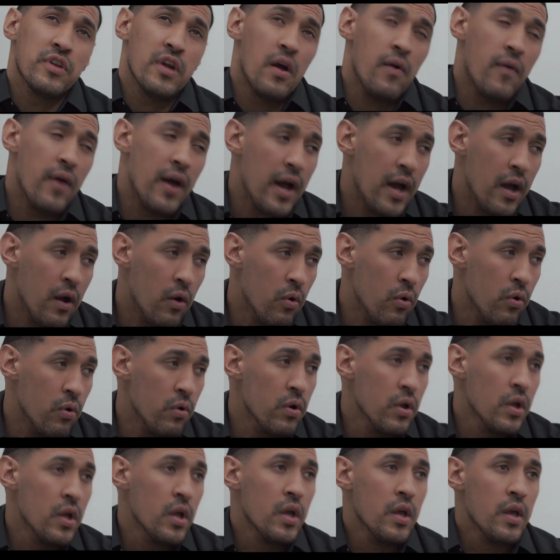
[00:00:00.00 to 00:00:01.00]

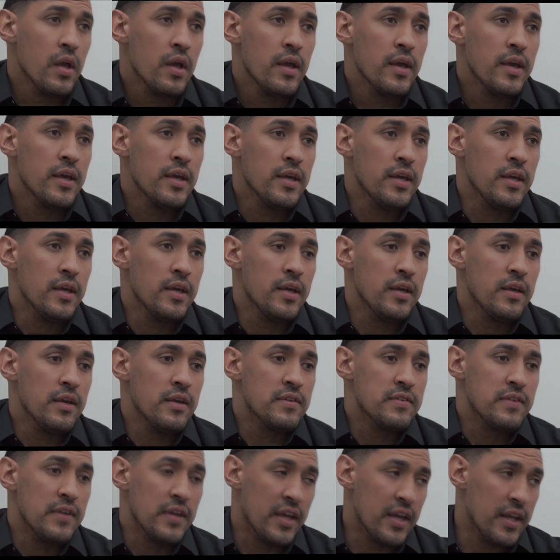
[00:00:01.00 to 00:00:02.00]
trabajo.
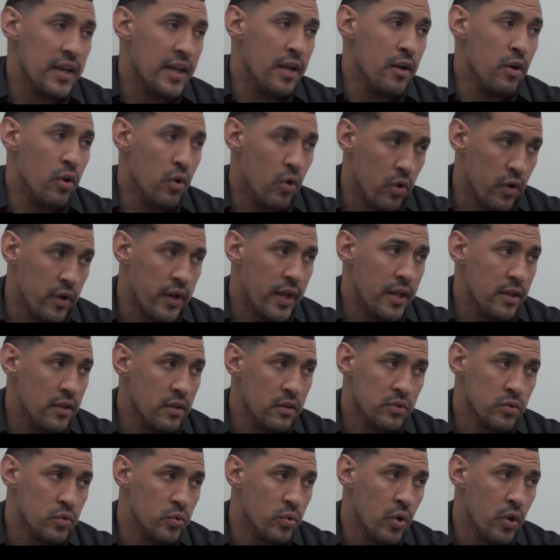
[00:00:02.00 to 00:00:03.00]
Y si quieres lograr
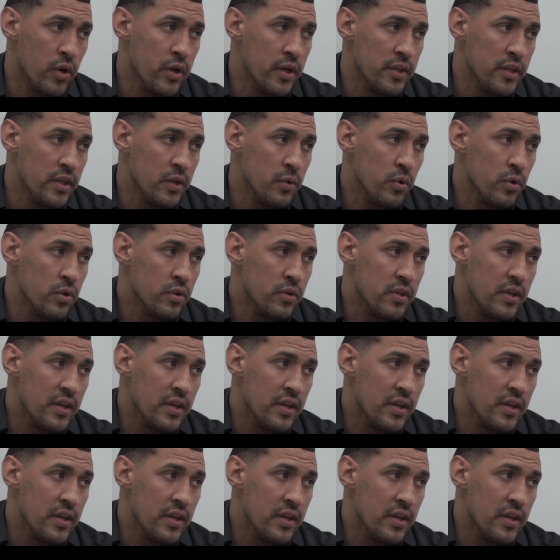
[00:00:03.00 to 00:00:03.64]
tus objetivos,